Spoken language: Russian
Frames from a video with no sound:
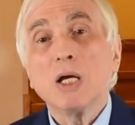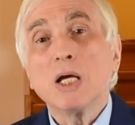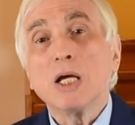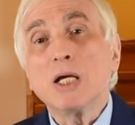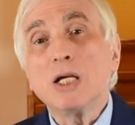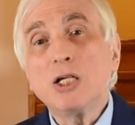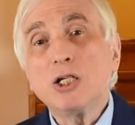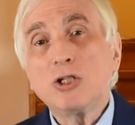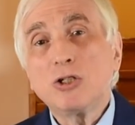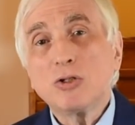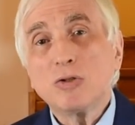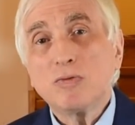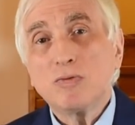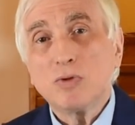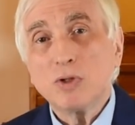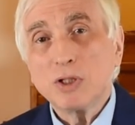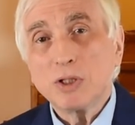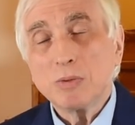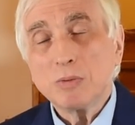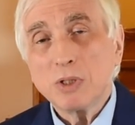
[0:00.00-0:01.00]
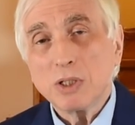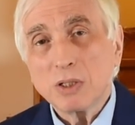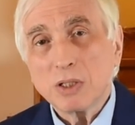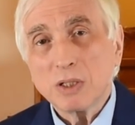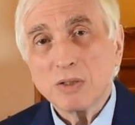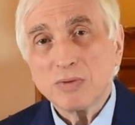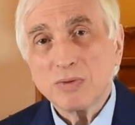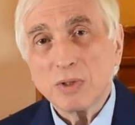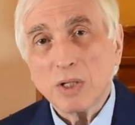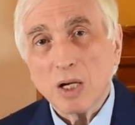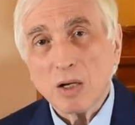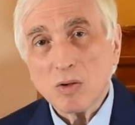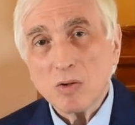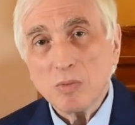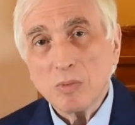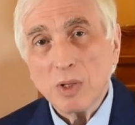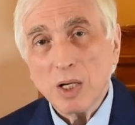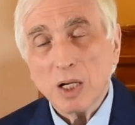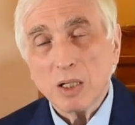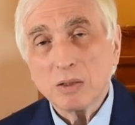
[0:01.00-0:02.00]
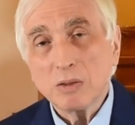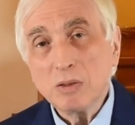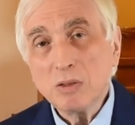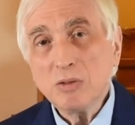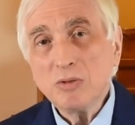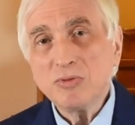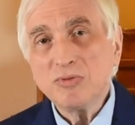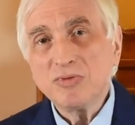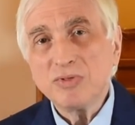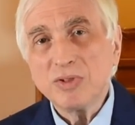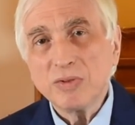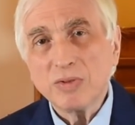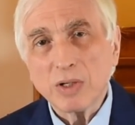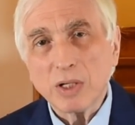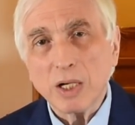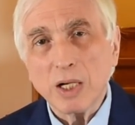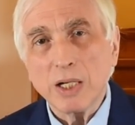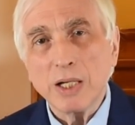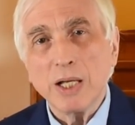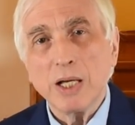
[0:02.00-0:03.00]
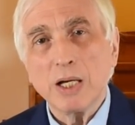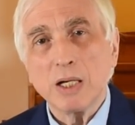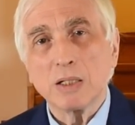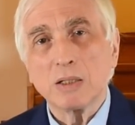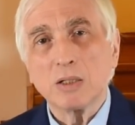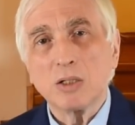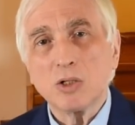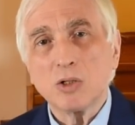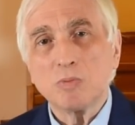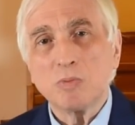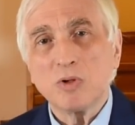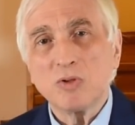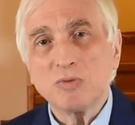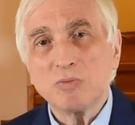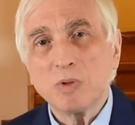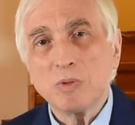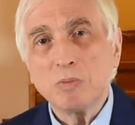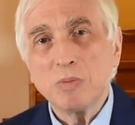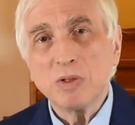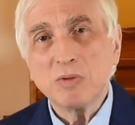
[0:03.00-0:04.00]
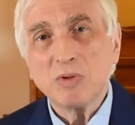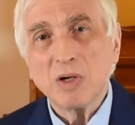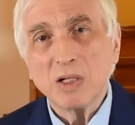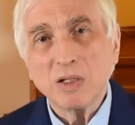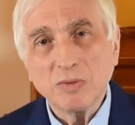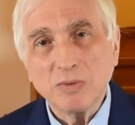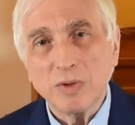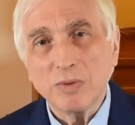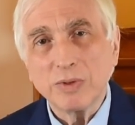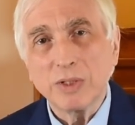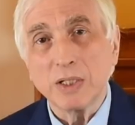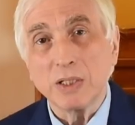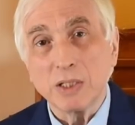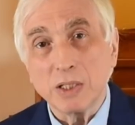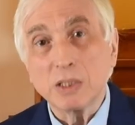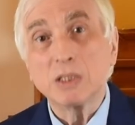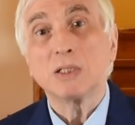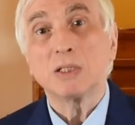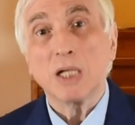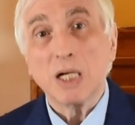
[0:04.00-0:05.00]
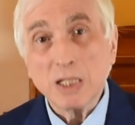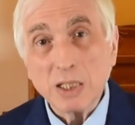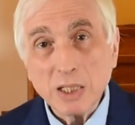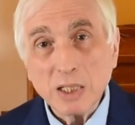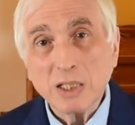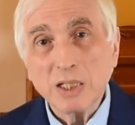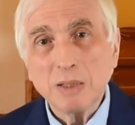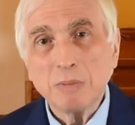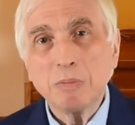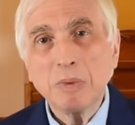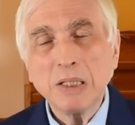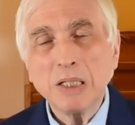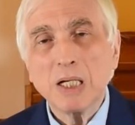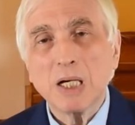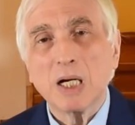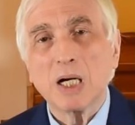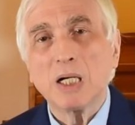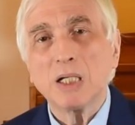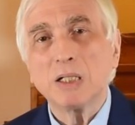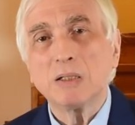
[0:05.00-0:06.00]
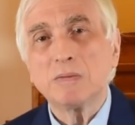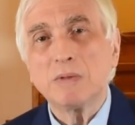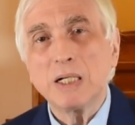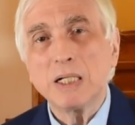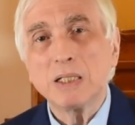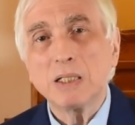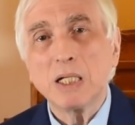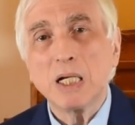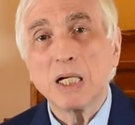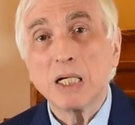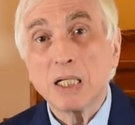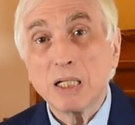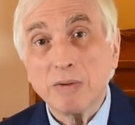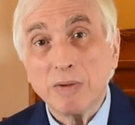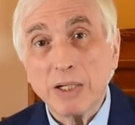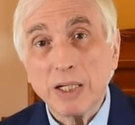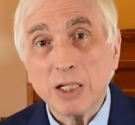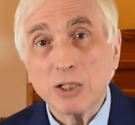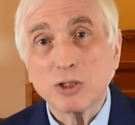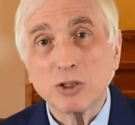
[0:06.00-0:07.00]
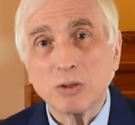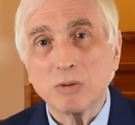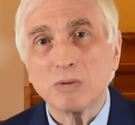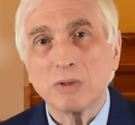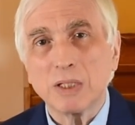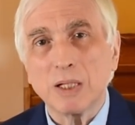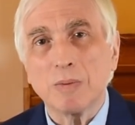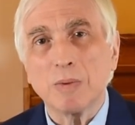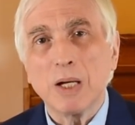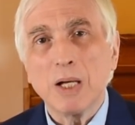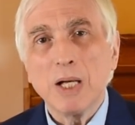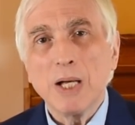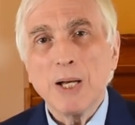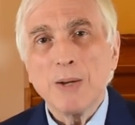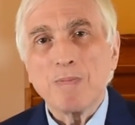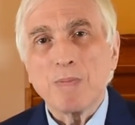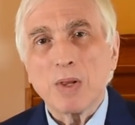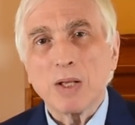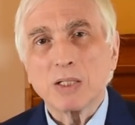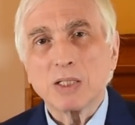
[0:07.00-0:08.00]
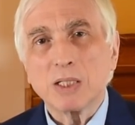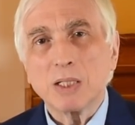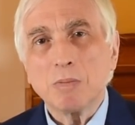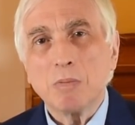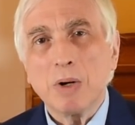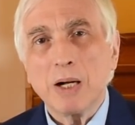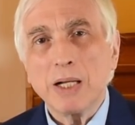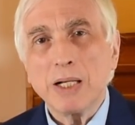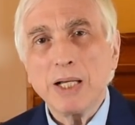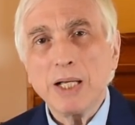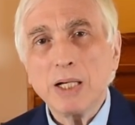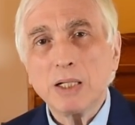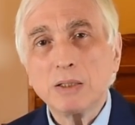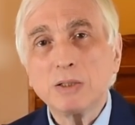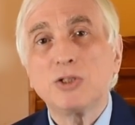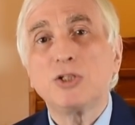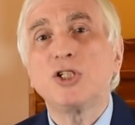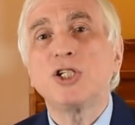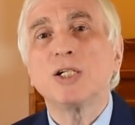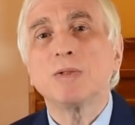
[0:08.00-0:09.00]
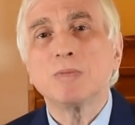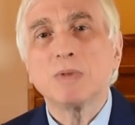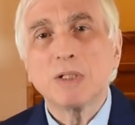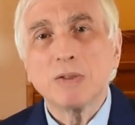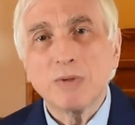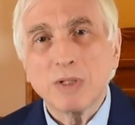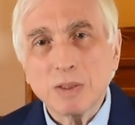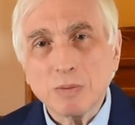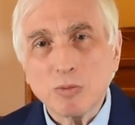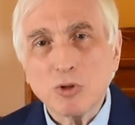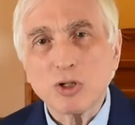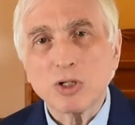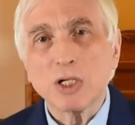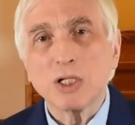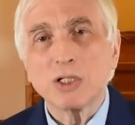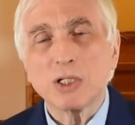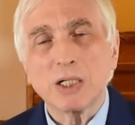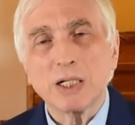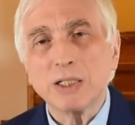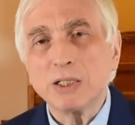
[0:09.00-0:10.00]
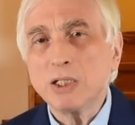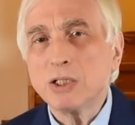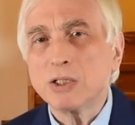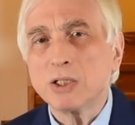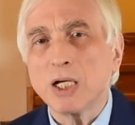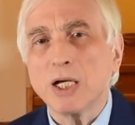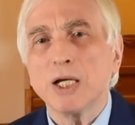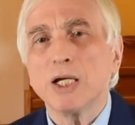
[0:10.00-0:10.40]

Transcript: И еще в 1982 году, в феврале, Андропов побывал в Афганистане, где полыхала война, и говорят, что он там э, заболел, чем-то, возможно, заразиться.